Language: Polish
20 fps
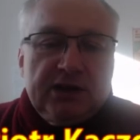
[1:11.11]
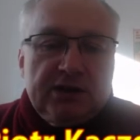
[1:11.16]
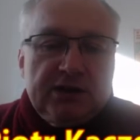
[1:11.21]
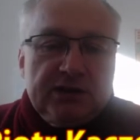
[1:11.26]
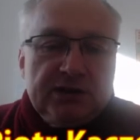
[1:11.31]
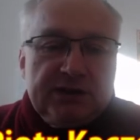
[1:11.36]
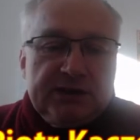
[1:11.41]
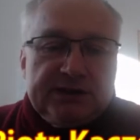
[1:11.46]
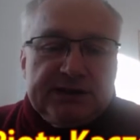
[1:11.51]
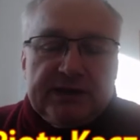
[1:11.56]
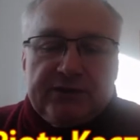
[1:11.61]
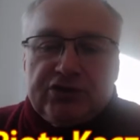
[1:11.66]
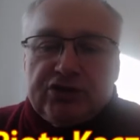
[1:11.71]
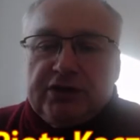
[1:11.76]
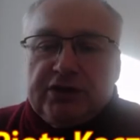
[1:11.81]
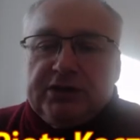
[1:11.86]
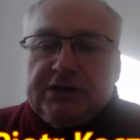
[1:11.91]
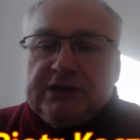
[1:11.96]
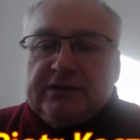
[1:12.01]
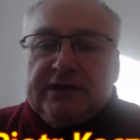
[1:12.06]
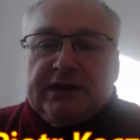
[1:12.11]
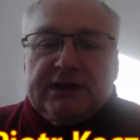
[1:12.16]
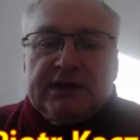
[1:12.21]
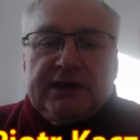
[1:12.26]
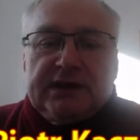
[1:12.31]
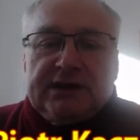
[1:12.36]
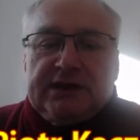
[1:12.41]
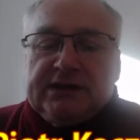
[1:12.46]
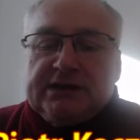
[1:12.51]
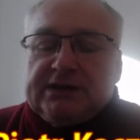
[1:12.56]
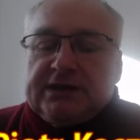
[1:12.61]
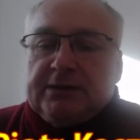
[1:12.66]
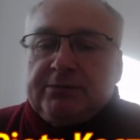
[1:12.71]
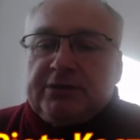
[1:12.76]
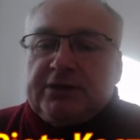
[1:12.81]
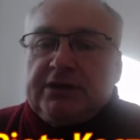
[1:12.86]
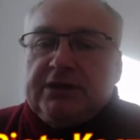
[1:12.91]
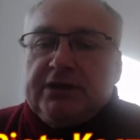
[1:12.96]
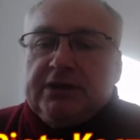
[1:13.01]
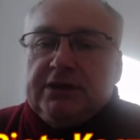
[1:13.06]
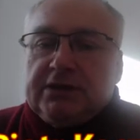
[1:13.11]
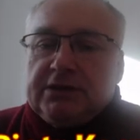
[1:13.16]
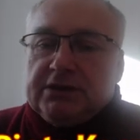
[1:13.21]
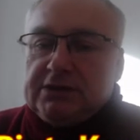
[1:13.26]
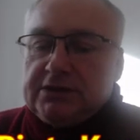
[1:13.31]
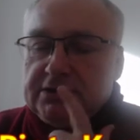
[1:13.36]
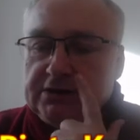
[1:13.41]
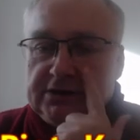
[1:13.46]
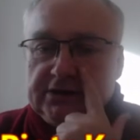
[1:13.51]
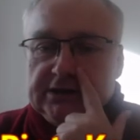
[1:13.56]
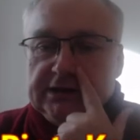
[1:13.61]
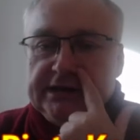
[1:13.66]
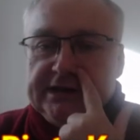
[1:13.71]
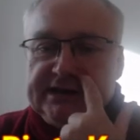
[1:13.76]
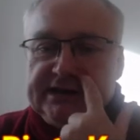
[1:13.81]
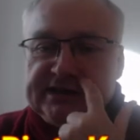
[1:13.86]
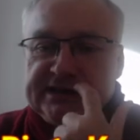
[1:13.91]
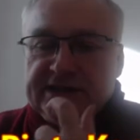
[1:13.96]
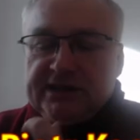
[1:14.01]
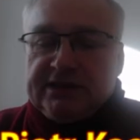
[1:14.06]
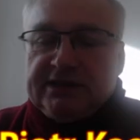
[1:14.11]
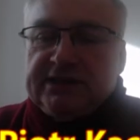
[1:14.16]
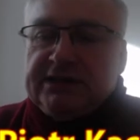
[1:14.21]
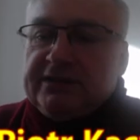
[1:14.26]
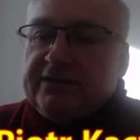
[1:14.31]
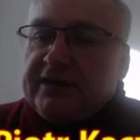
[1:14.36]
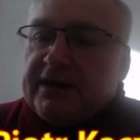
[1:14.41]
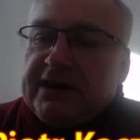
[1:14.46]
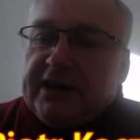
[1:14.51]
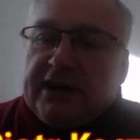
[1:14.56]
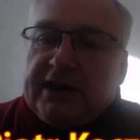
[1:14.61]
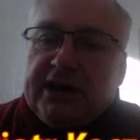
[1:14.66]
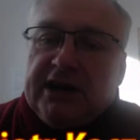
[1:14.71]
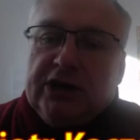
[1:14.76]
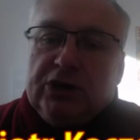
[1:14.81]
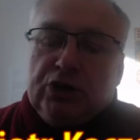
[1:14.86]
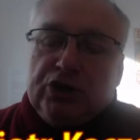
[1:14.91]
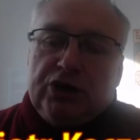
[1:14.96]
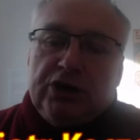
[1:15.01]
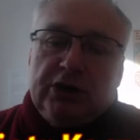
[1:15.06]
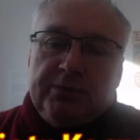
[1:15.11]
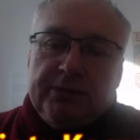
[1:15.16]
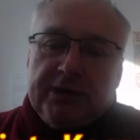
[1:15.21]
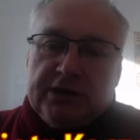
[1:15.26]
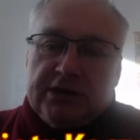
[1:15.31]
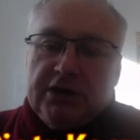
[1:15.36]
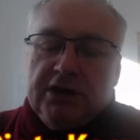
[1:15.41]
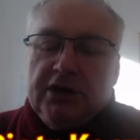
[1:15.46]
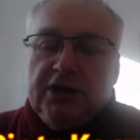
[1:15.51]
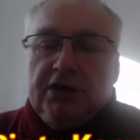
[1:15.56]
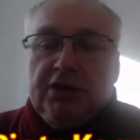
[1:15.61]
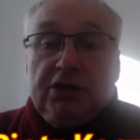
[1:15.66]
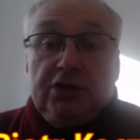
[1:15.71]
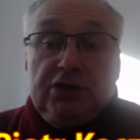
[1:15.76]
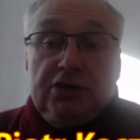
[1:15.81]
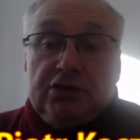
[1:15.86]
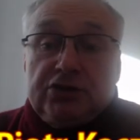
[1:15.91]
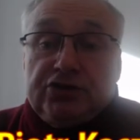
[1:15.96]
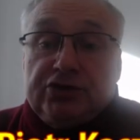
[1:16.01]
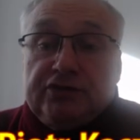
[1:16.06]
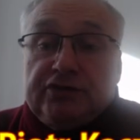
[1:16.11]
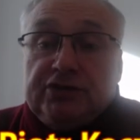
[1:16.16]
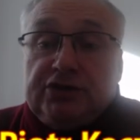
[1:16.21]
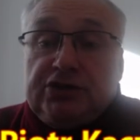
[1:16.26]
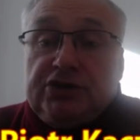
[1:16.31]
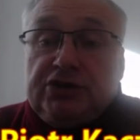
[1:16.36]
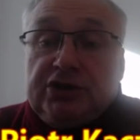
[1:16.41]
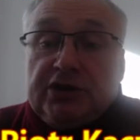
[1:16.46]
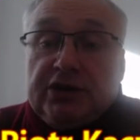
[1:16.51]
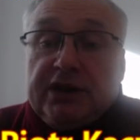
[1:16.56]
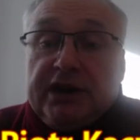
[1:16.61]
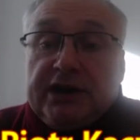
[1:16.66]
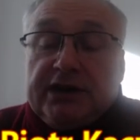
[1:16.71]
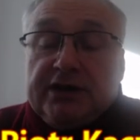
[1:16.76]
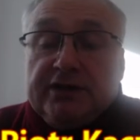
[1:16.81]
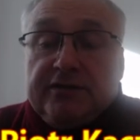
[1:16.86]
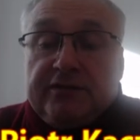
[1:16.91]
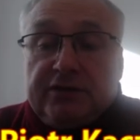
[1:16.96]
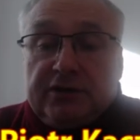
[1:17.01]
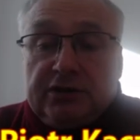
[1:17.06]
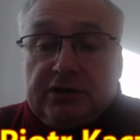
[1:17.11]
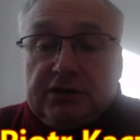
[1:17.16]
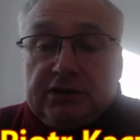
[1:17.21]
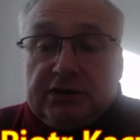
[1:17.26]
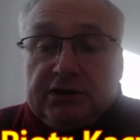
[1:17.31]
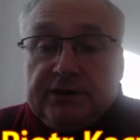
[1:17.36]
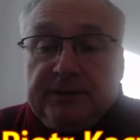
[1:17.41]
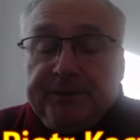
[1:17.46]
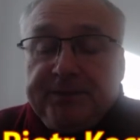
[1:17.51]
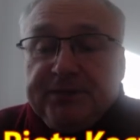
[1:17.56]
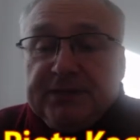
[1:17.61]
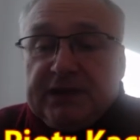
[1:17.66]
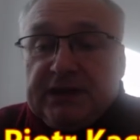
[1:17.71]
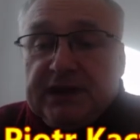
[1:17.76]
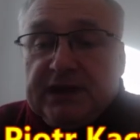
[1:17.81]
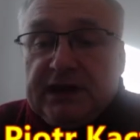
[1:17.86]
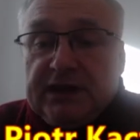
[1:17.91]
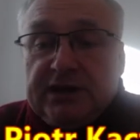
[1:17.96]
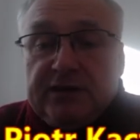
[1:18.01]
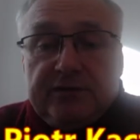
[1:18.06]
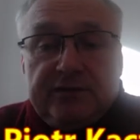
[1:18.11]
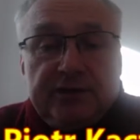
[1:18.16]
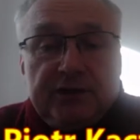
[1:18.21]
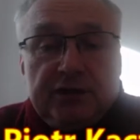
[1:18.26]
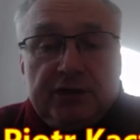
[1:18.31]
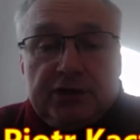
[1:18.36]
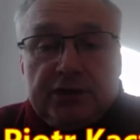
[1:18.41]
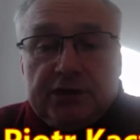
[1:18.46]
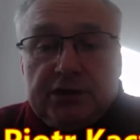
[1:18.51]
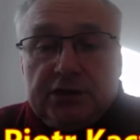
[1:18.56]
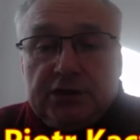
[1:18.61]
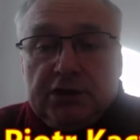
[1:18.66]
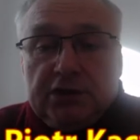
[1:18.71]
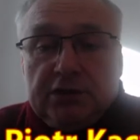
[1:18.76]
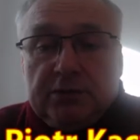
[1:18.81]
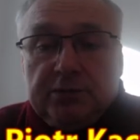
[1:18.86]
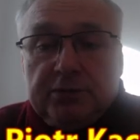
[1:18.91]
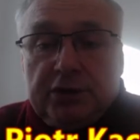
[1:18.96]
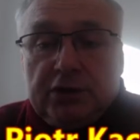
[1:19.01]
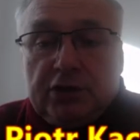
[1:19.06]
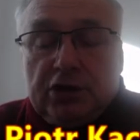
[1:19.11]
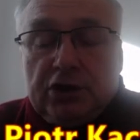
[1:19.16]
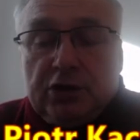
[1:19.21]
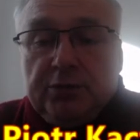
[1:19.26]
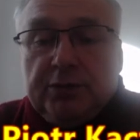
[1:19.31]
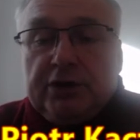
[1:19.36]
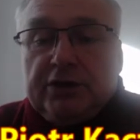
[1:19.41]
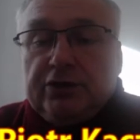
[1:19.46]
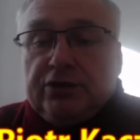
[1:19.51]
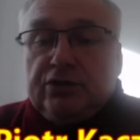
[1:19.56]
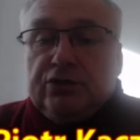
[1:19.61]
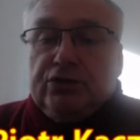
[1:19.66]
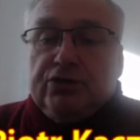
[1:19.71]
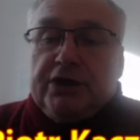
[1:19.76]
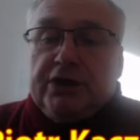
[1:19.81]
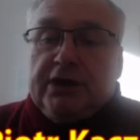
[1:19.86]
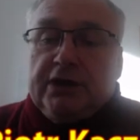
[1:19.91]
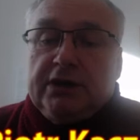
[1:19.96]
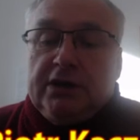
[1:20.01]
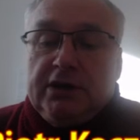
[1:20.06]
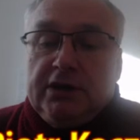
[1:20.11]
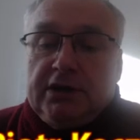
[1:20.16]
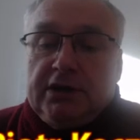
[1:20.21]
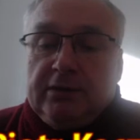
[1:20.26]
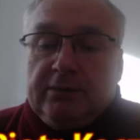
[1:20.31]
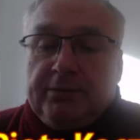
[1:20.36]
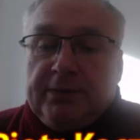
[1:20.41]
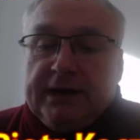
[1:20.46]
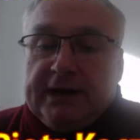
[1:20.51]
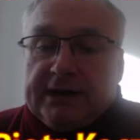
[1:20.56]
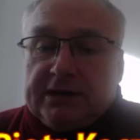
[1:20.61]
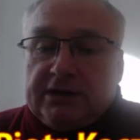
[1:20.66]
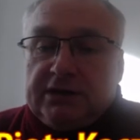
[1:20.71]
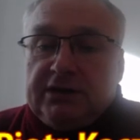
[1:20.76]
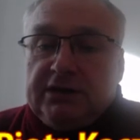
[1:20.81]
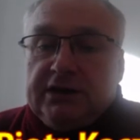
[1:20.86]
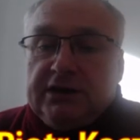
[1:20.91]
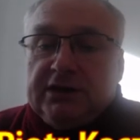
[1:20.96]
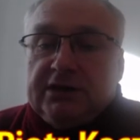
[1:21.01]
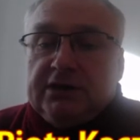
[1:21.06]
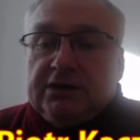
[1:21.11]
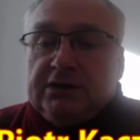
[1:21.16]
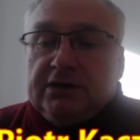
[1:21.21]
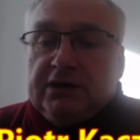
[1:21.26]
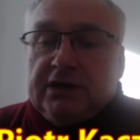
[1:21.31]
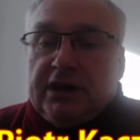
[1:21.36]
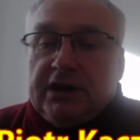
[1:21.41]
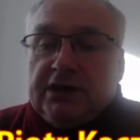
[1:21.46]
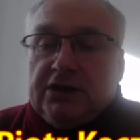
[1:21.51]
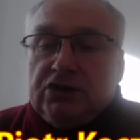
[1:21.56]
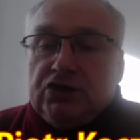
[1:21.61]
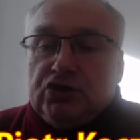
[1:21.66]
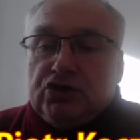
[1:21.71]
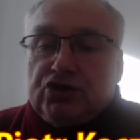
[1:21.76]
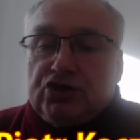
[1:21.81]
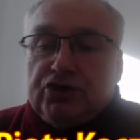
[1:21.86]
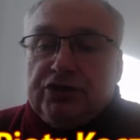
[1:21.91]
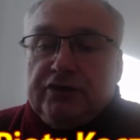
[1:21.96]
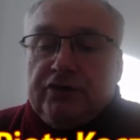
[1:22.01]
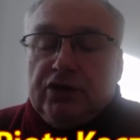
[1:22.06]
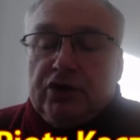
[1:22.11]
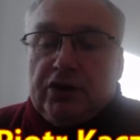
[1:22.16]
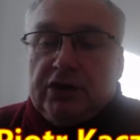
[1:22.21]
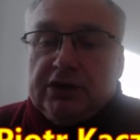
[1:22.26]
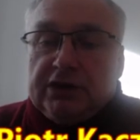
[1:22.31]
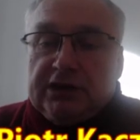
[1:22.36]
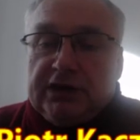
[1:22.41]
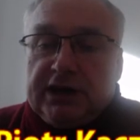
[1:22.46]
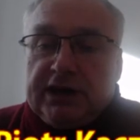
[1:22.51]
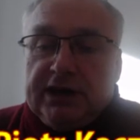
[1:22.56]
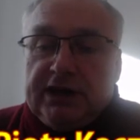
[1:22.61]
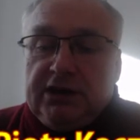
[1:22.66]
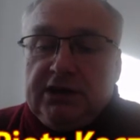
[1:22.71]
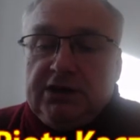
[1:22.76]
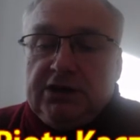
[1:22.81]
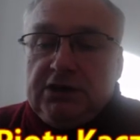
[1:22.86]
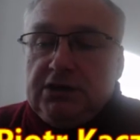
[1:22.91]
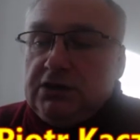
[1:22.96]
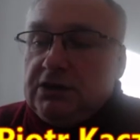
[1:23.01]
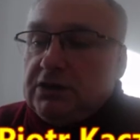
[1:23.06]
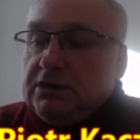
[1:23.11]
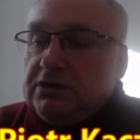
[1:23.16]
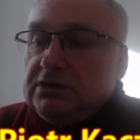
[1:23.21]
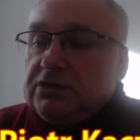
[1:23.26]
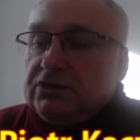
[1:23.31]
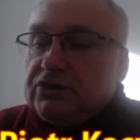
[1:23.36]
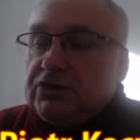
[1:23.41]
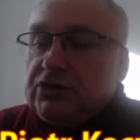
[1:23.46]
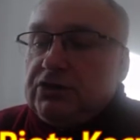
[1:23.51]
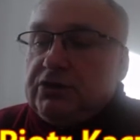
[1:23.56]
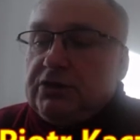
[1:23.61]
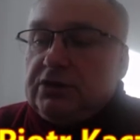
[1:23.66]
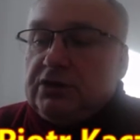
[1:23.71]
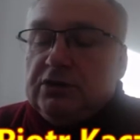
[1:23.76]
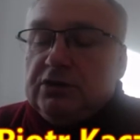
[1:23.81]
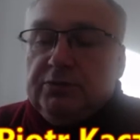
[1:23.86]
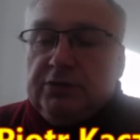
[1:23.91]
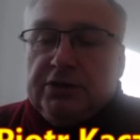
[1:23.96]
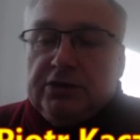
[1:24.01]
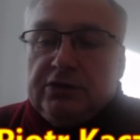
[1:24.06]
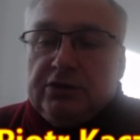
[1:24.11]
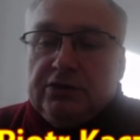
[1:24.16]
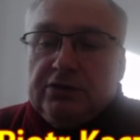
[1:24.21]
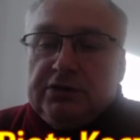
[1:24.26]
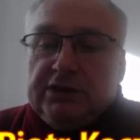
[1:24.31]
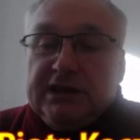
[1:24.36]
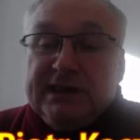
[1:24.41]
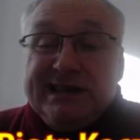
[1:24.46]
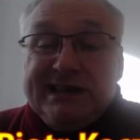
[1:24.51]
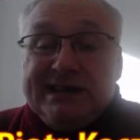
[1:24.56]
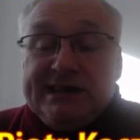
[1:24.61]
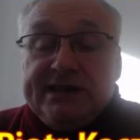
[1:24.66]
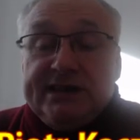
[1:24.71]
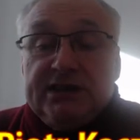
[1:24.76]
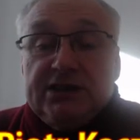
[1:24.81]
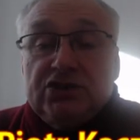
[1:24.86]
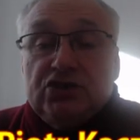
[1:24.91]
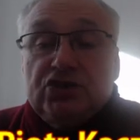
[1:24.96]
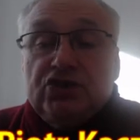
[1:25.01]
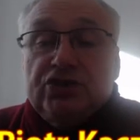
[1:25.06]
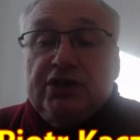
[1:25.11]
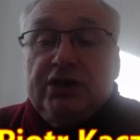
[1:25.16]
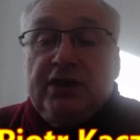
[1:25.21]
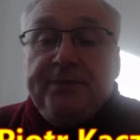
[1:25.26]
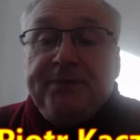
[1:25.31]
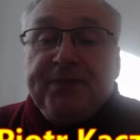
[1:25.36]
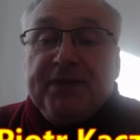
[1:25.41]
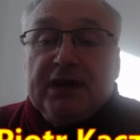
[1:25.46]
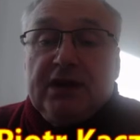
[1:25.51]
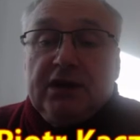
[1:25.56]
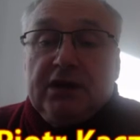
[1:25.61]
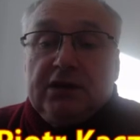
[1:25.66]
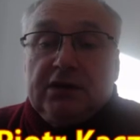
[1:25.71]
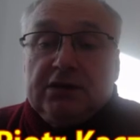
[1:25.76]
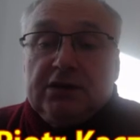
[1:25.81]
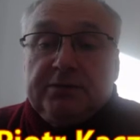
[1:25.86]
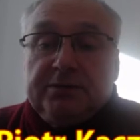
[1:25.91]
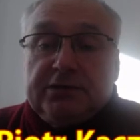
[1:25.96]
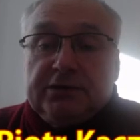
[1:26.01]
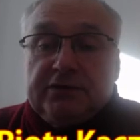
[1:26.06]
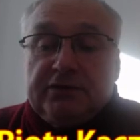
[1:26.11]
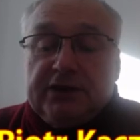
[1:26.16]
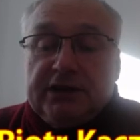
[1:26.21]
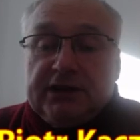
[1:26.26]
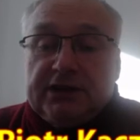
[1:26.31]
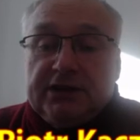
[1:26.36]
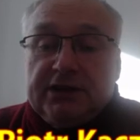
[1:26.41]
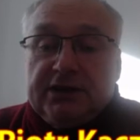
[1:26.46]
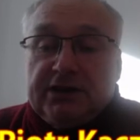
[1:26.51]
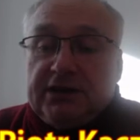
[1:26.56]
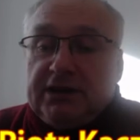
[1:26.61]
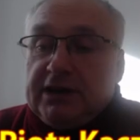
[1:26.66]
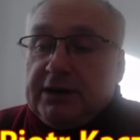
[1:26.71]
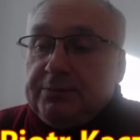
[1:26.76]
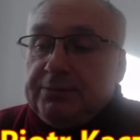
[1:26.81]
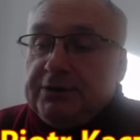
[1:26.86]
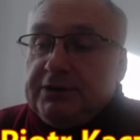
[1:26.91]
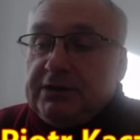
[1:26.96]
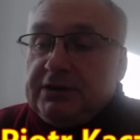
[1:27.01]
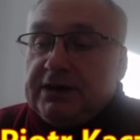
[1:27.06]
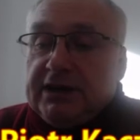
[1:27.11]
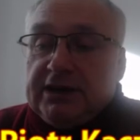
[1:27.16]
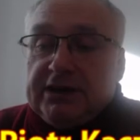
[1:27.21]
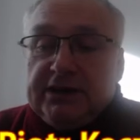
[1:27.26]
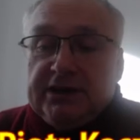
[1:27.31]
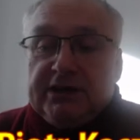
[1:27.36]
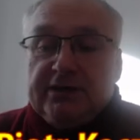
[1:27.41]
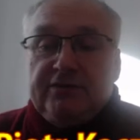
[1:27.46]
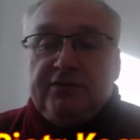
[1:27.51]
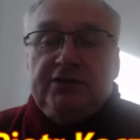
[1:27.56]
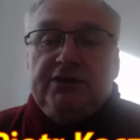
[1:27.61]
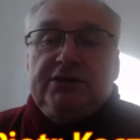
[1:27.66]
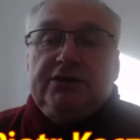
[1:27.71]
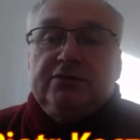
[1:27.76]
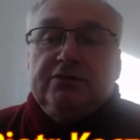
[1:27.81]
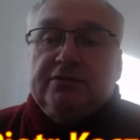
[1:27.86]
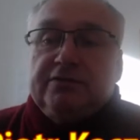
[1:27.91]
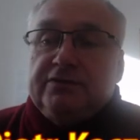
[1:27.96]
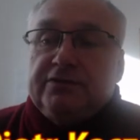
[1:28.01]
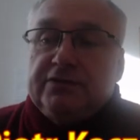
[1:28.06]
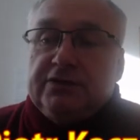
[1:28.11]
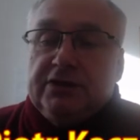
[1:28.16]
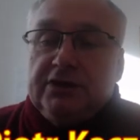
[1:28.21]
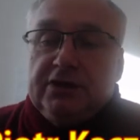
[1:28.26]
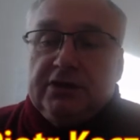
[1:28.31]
On zawsze grywa takie zamknięte sycylijskie, grywa jak automat i oczywiście daje fory. Daje fory, bo komentuje partię na żywo. Gra i jednocześnie komentuje i jeszcze odpowiada na pytania widzów.